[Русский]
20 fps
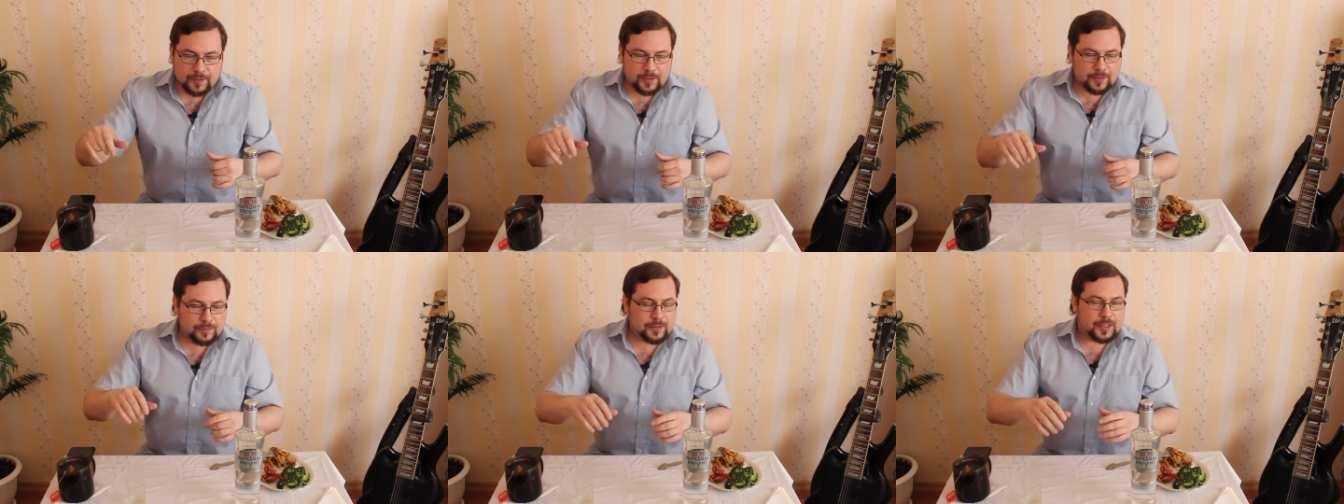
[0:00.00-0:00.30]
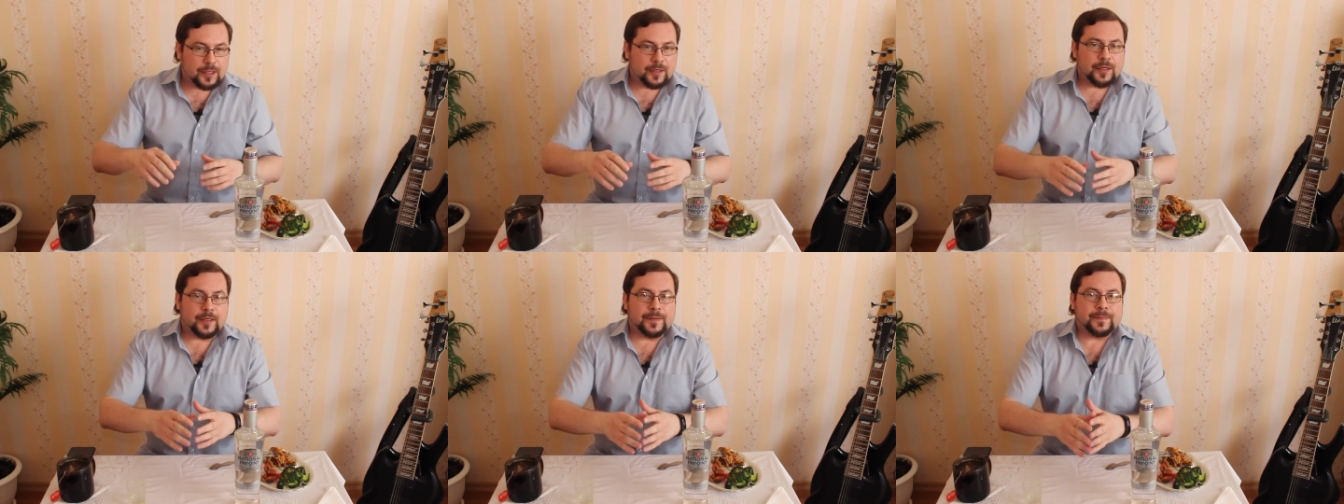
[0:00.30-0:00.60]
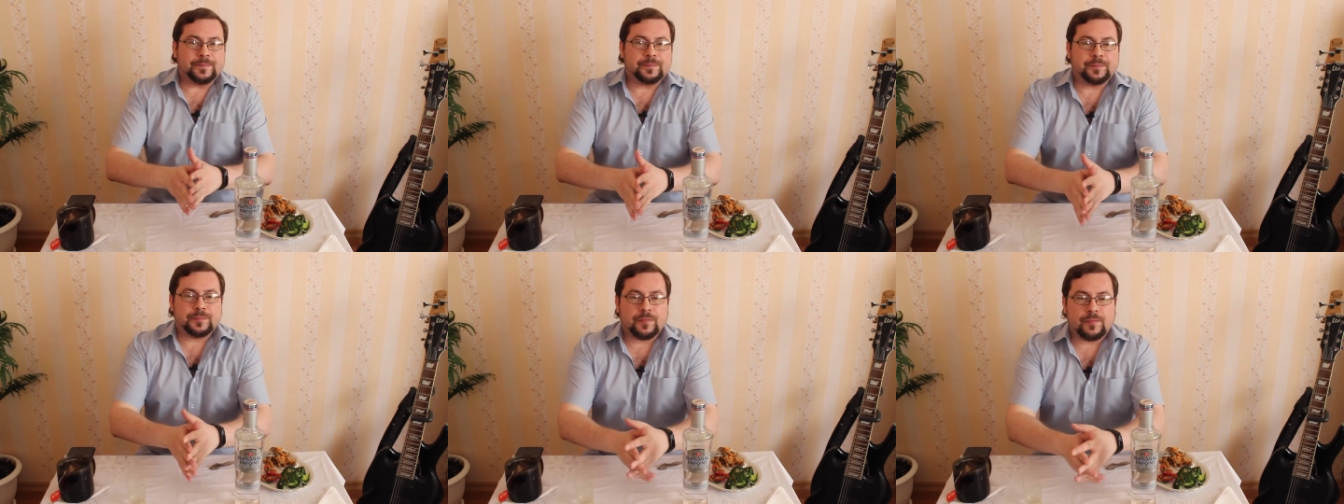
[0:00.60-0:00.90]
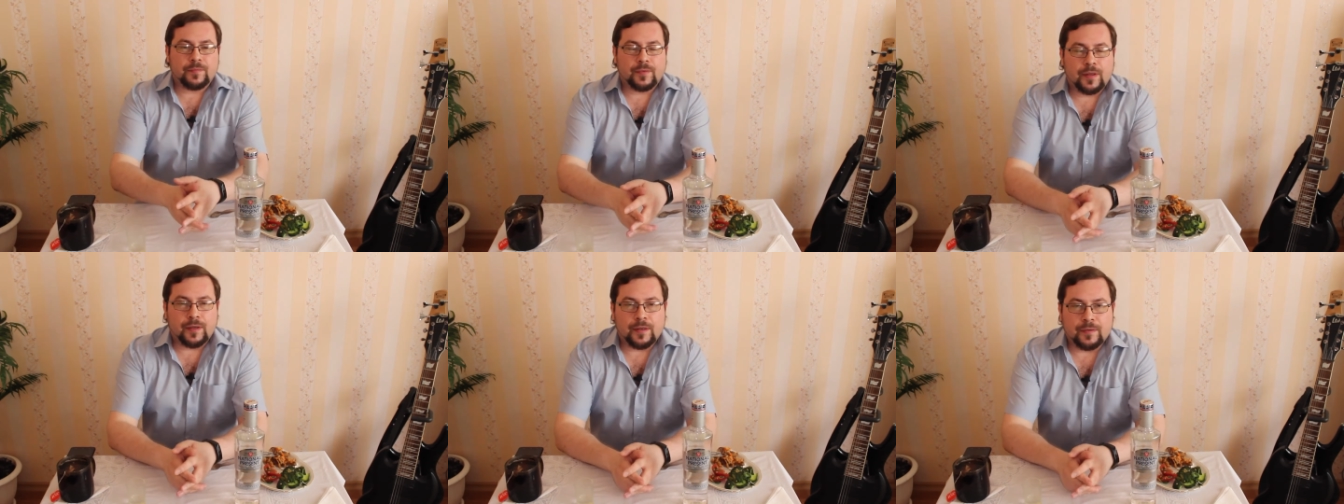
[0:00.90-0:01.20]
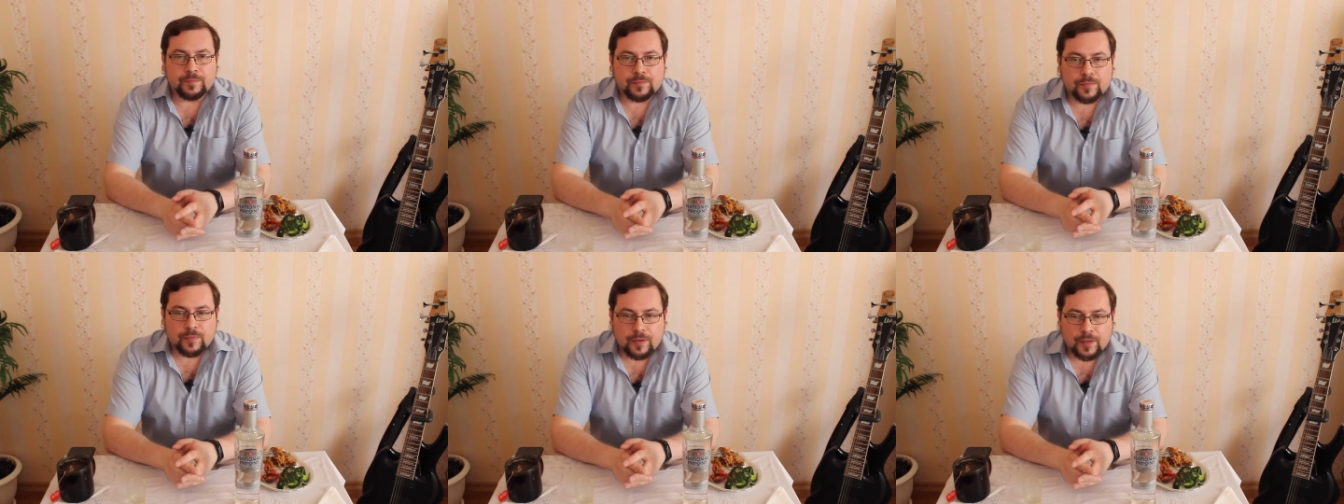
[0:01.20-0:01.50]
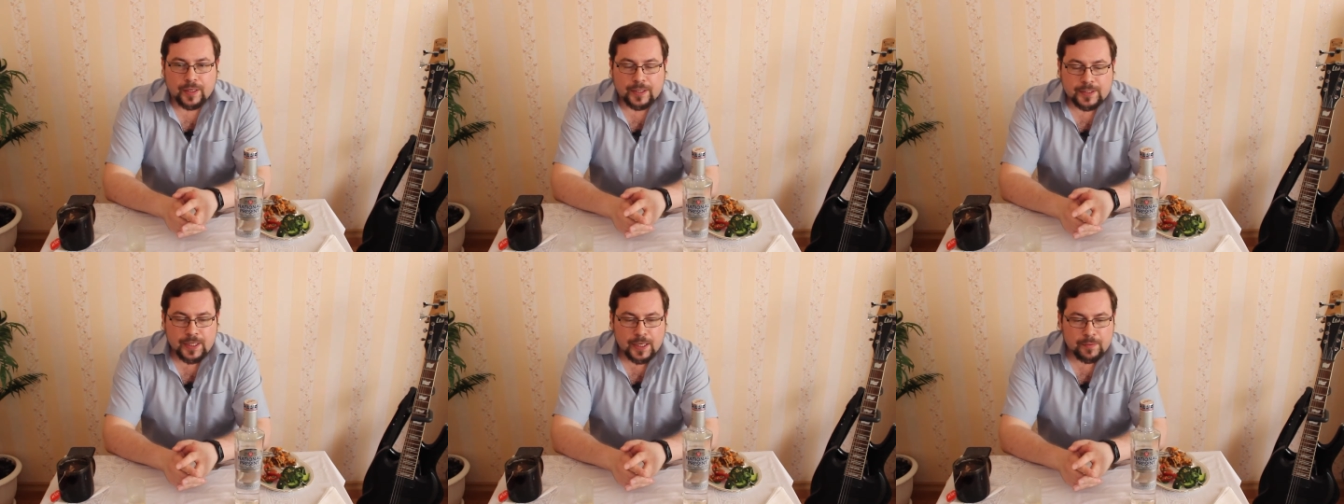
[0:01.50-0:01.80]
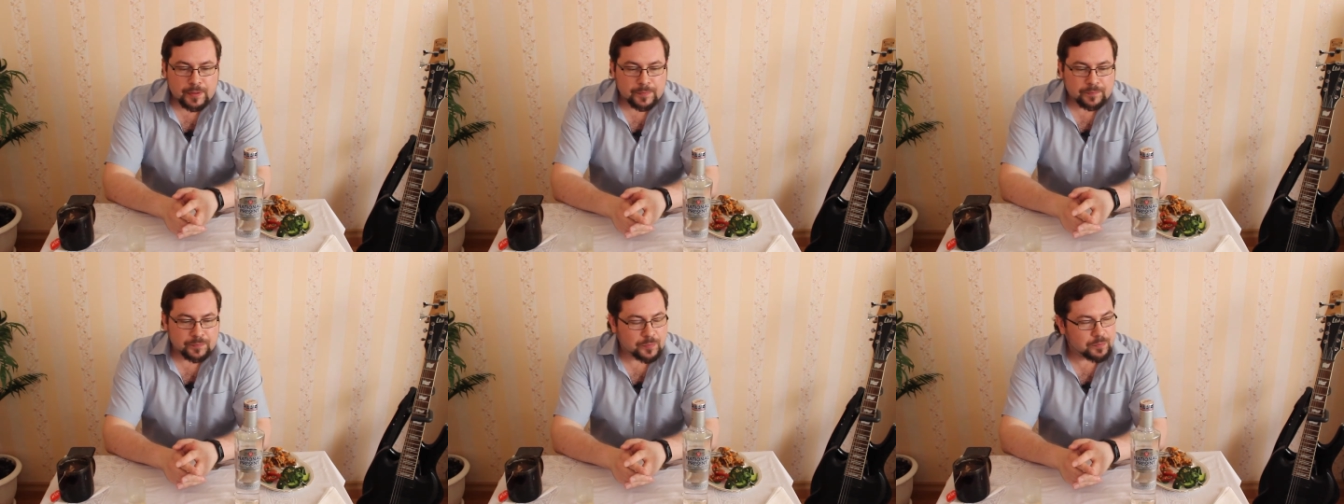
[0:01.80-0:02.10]
Ой,
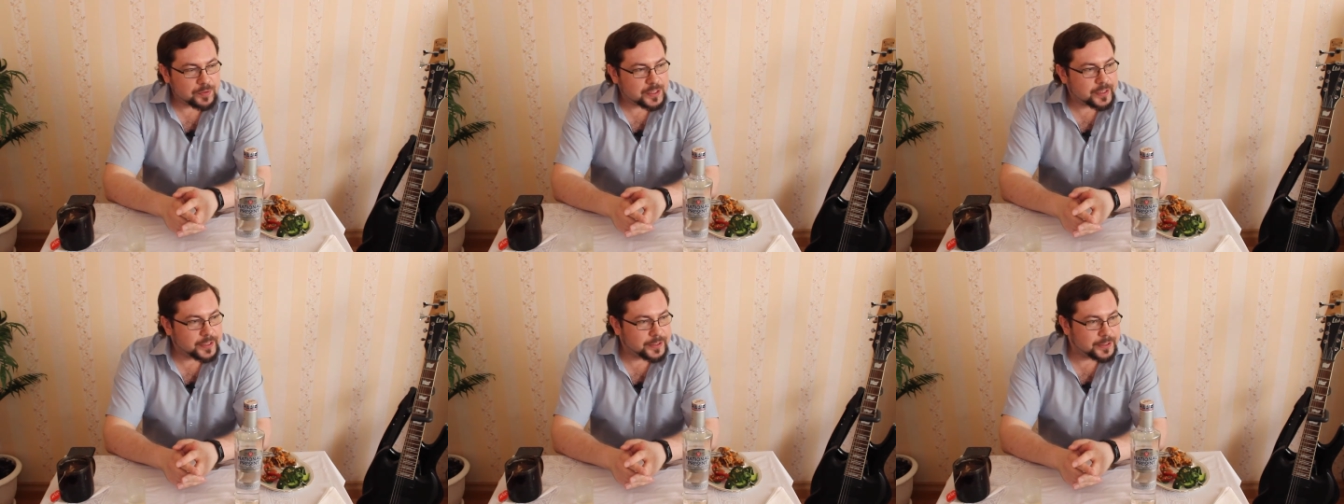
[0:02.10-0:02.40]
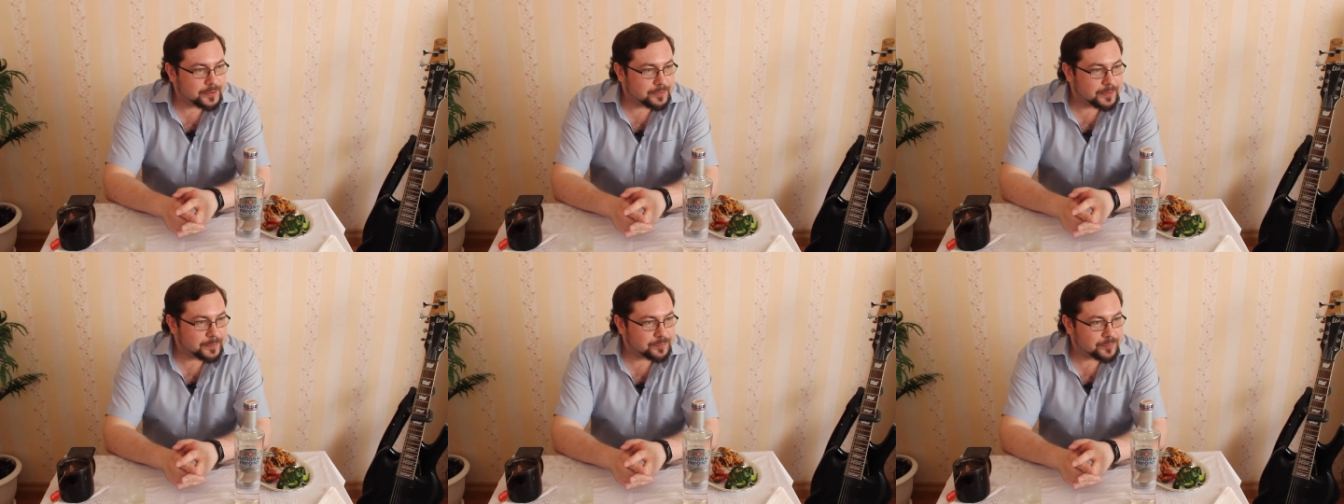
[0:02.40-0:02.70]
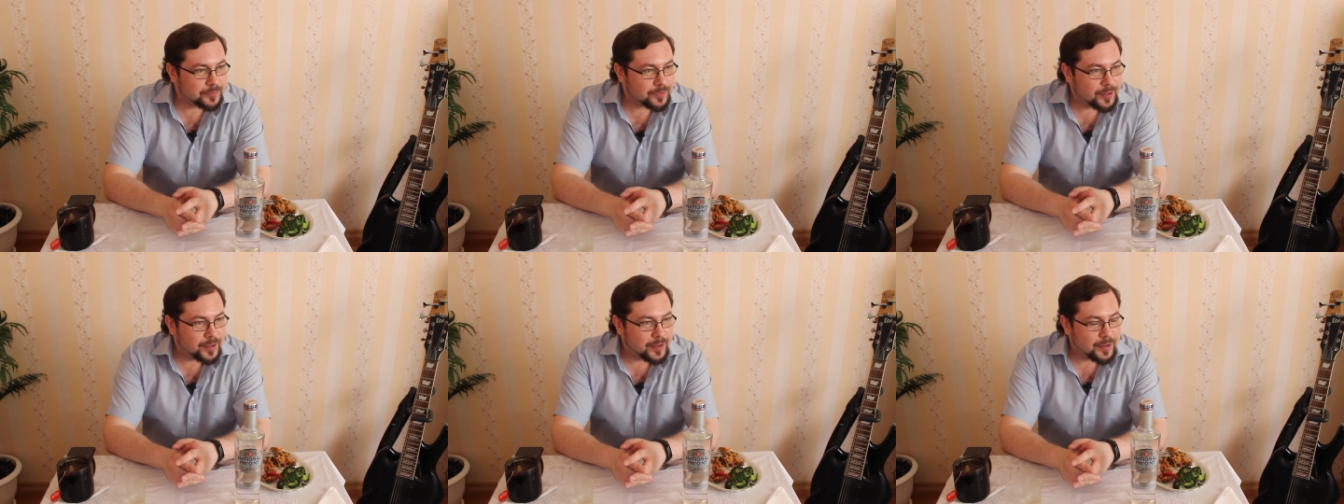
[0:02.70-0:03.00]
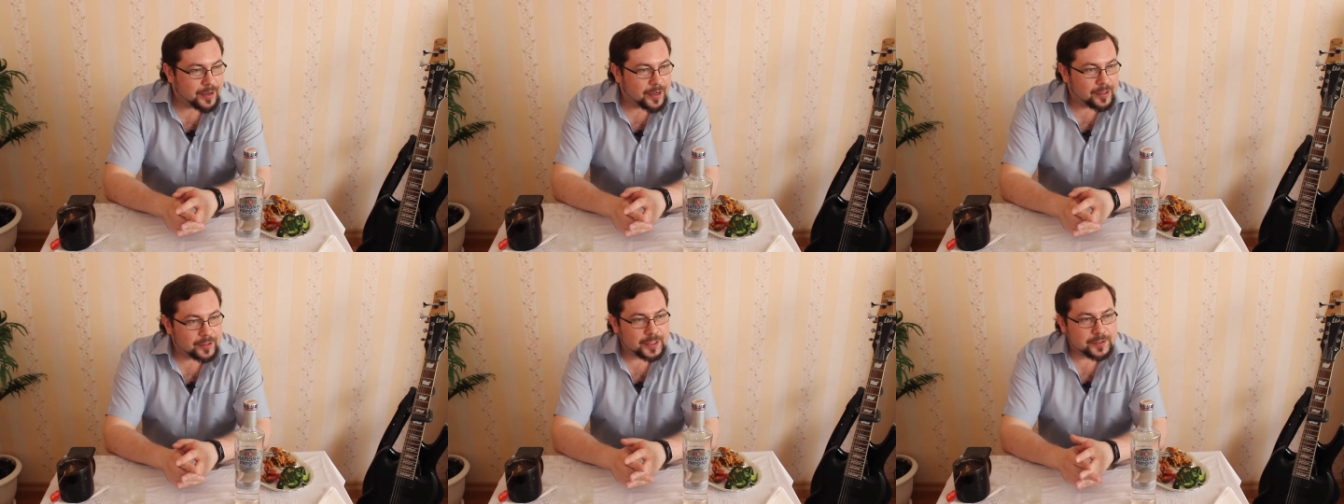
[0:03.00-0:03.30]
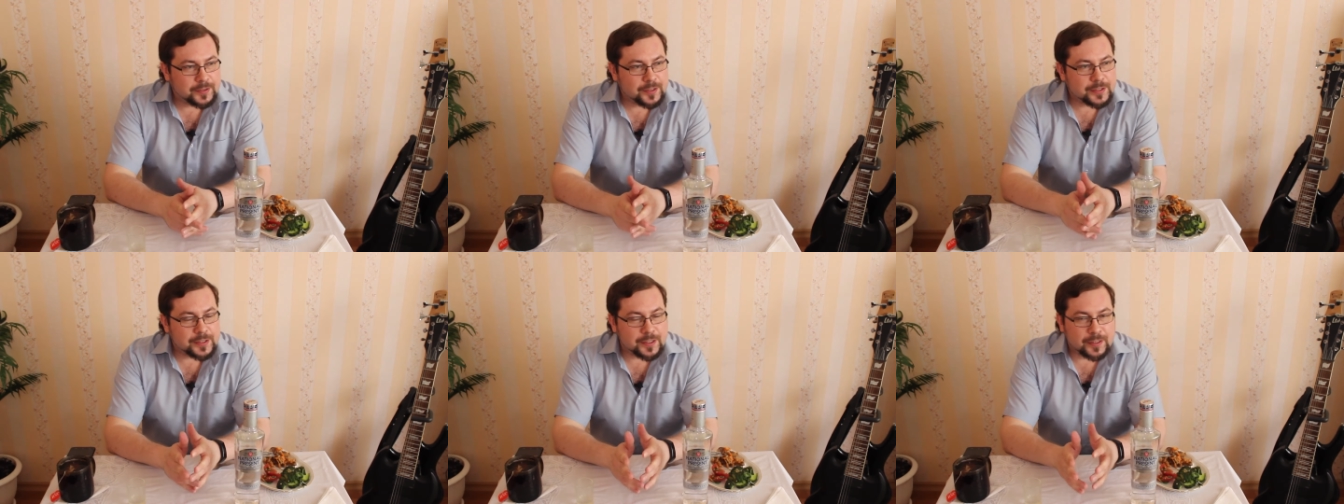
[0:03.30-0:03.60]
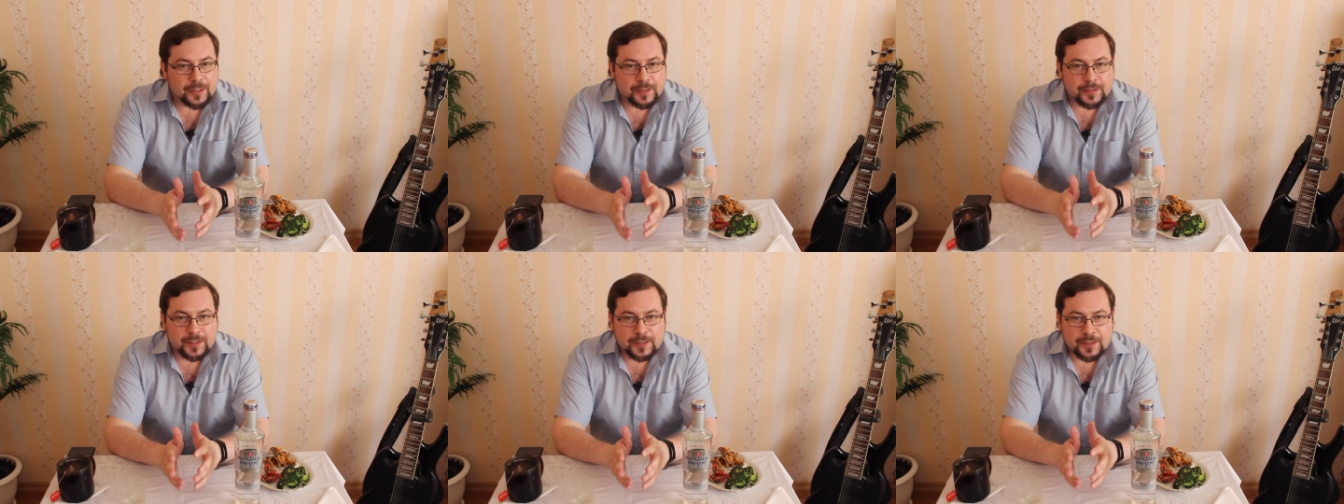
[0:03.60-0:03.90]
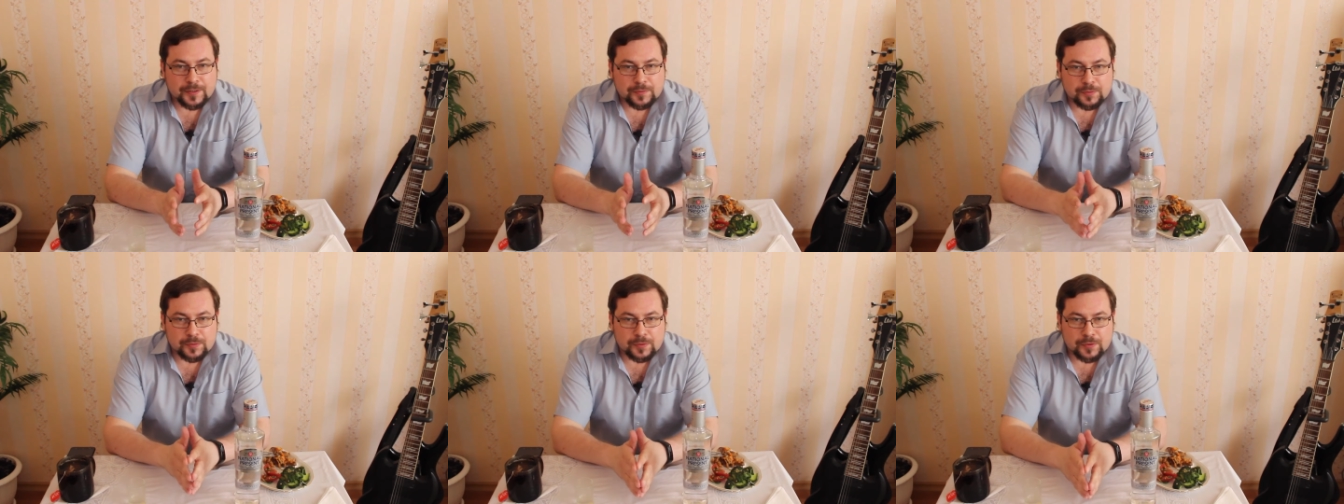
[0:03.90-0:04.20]
касаемо последнего алкотеста, когда
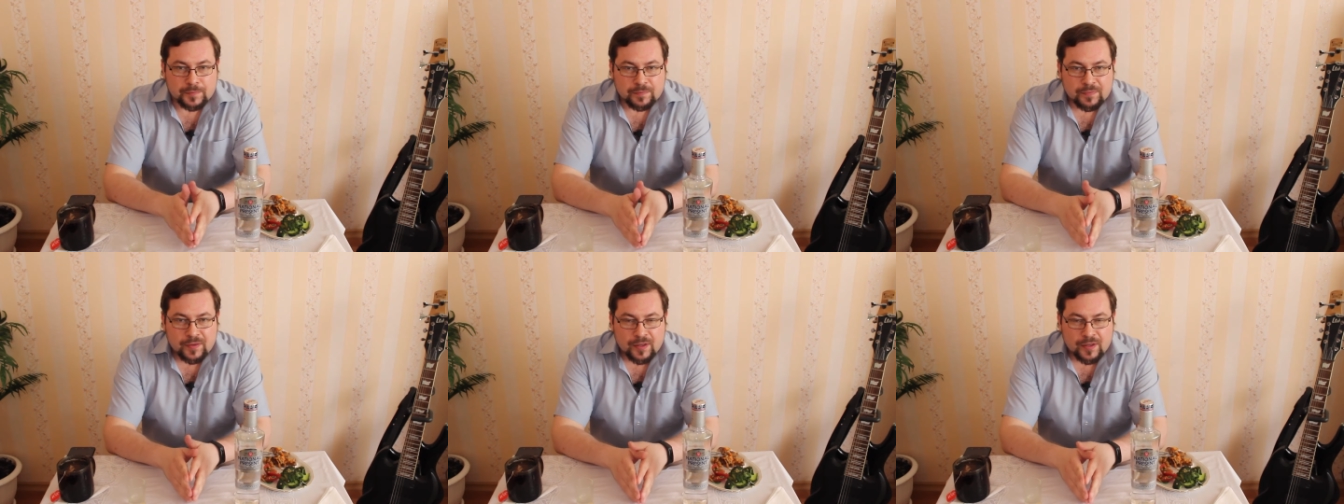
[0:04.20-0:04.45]
я тут